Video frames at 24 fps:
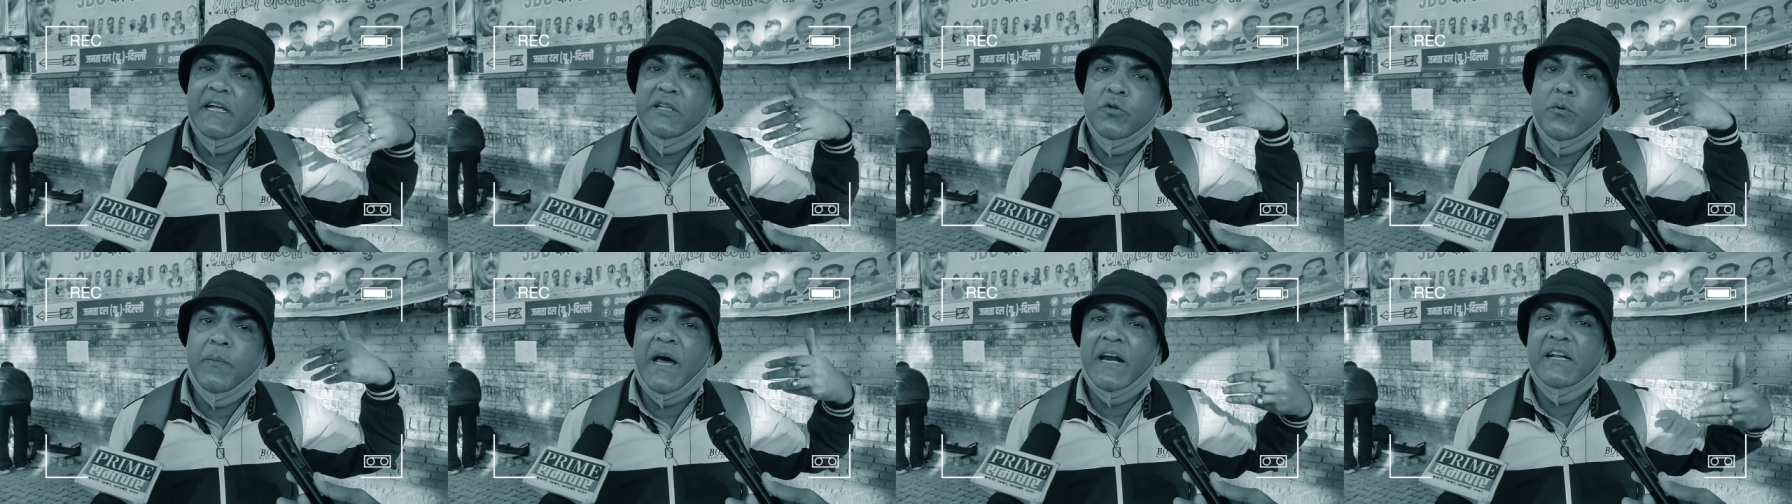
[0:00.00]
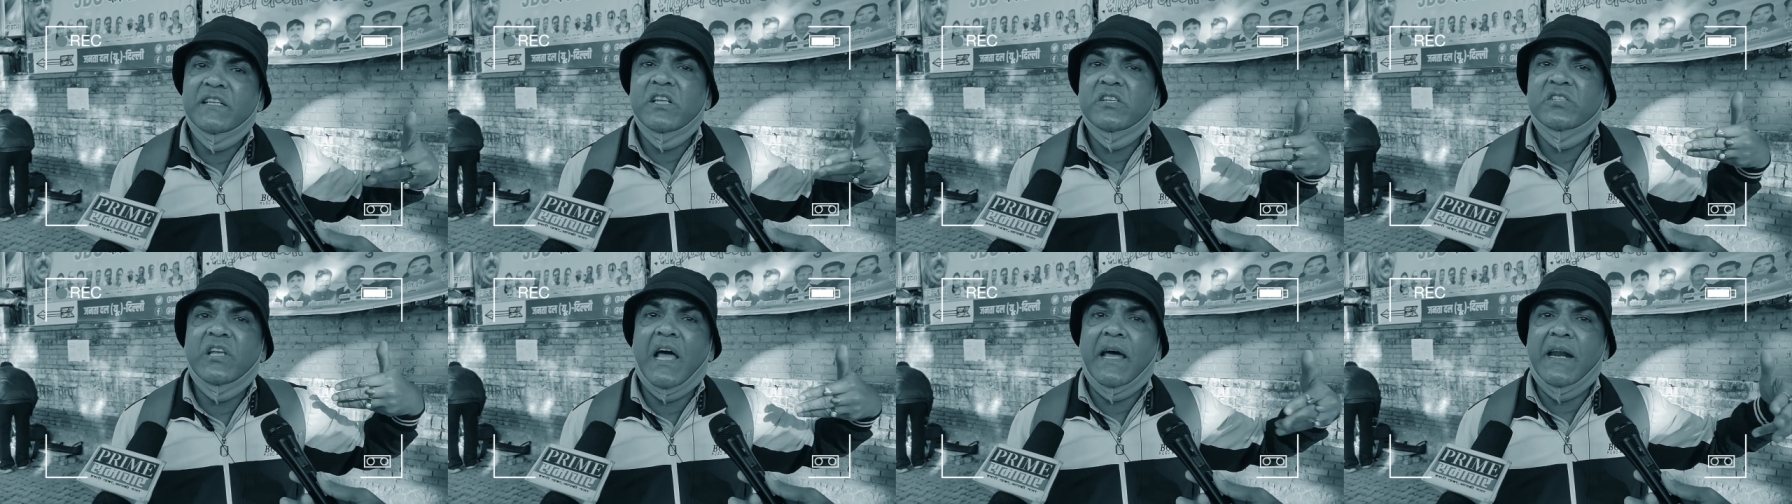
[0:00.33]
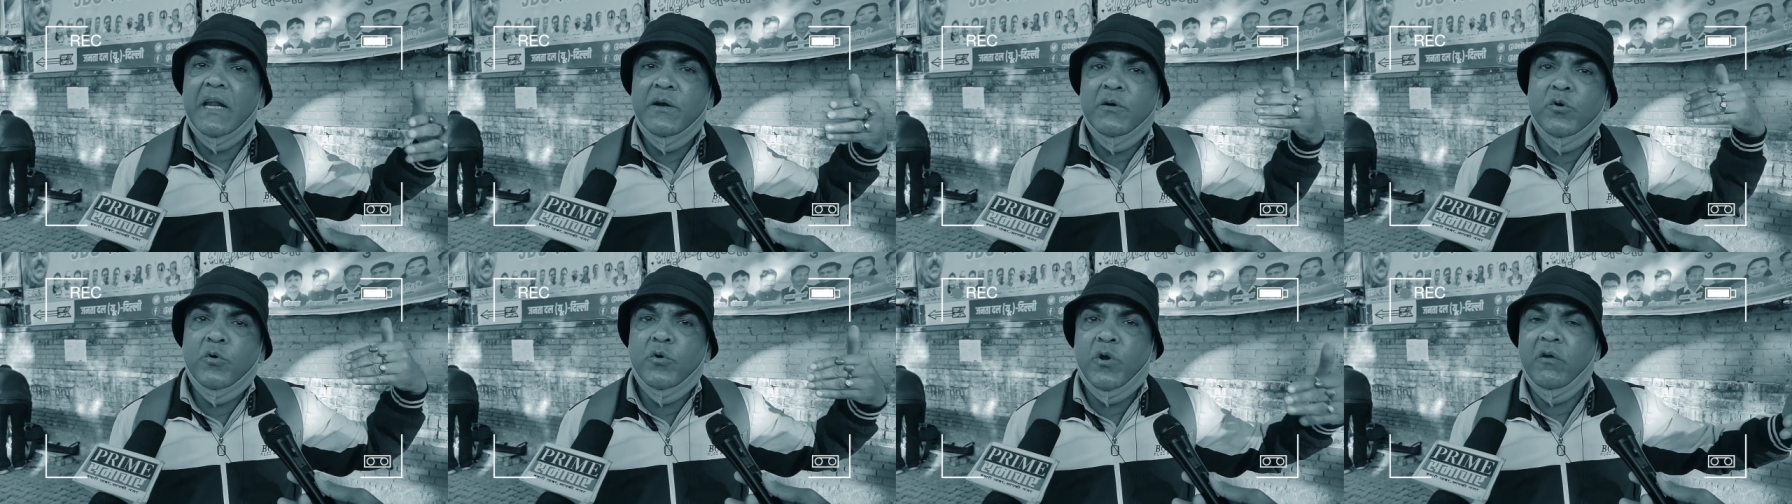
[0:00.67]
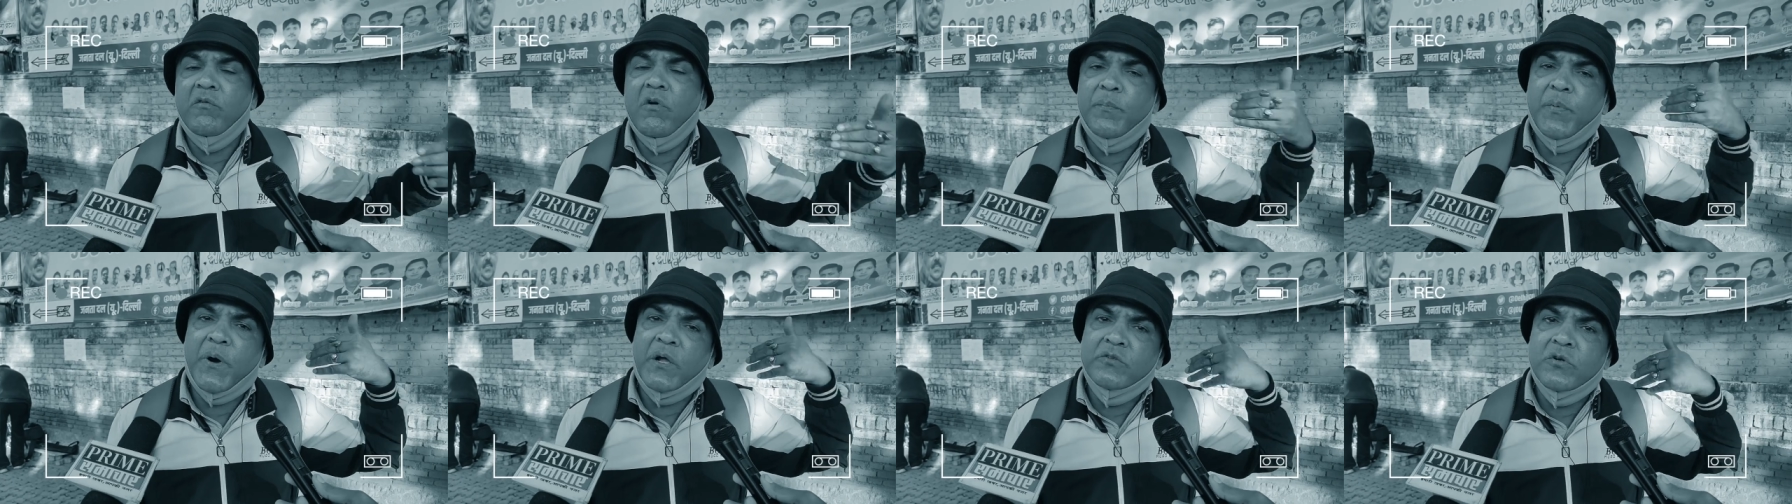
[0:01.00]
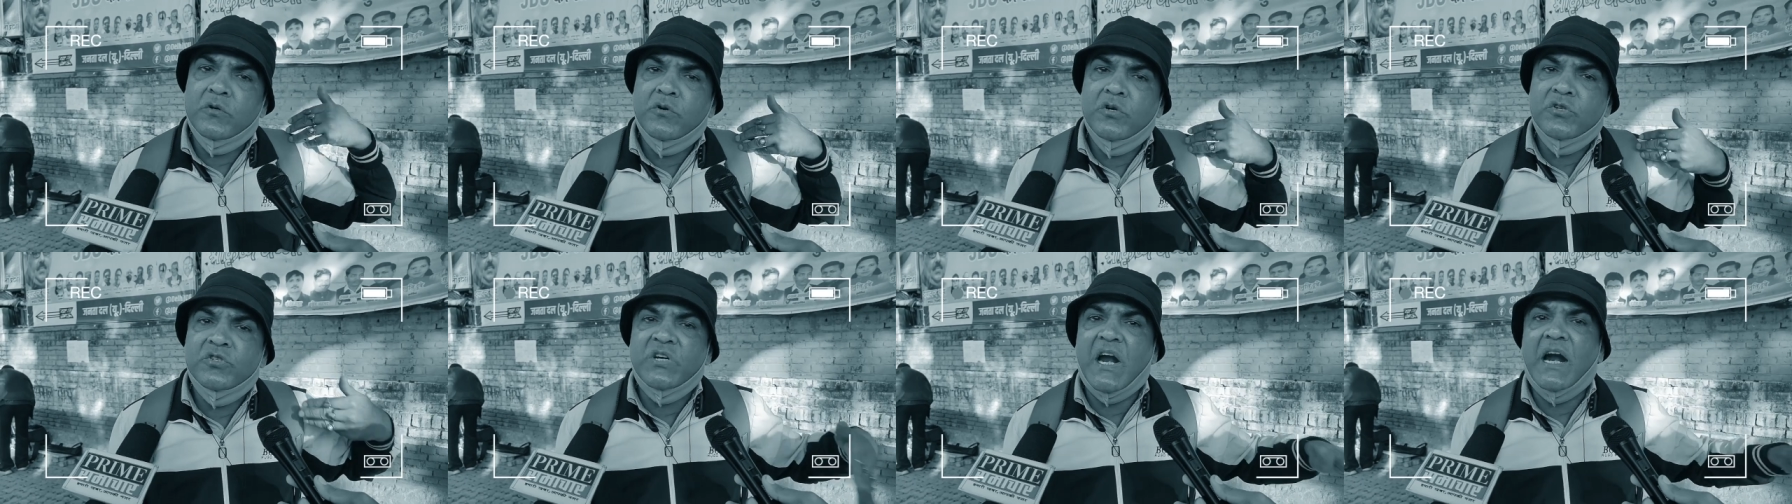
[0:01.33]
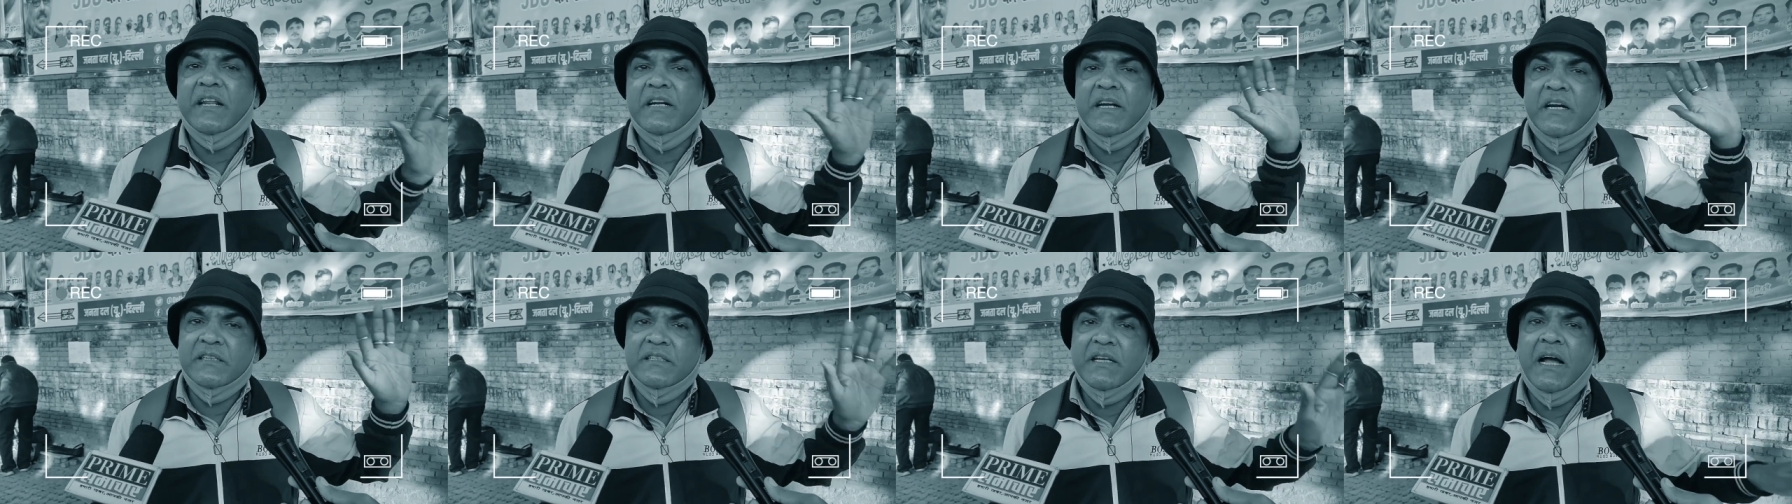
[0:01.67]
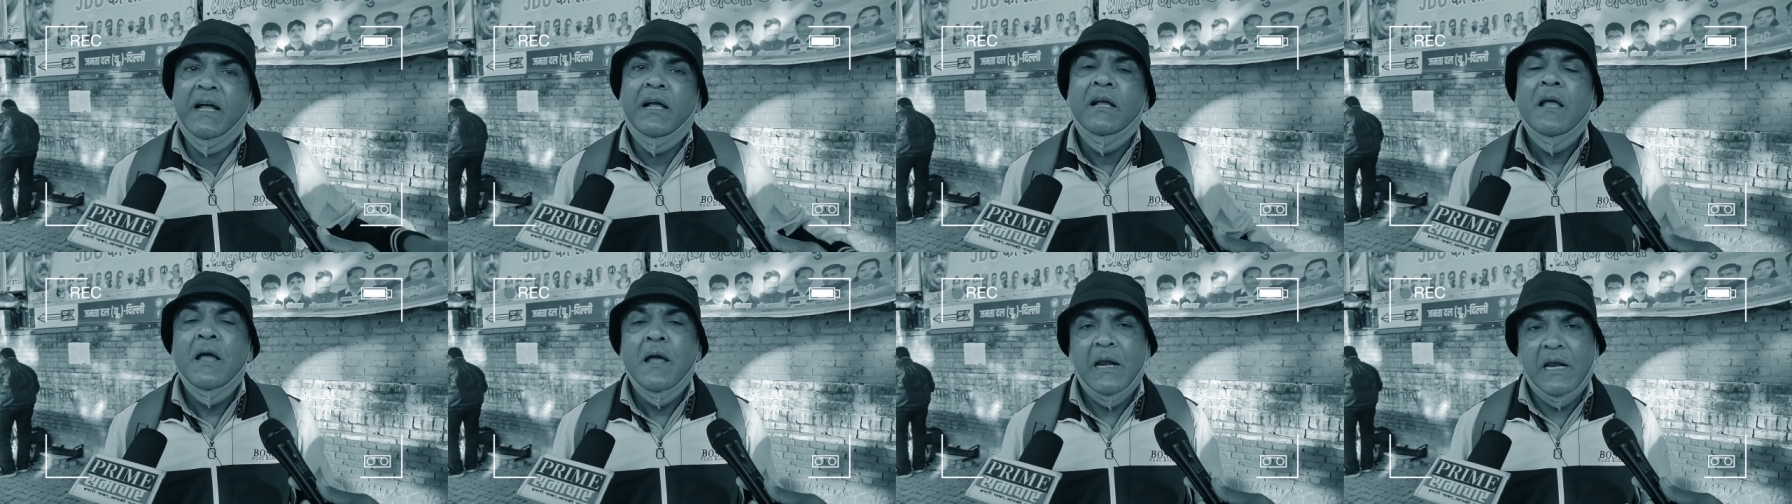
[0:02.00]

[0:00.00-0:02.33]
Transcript: के दोबारा से सारे रुके हुए प्रोजेक्ट को स्टार्ट कर दिया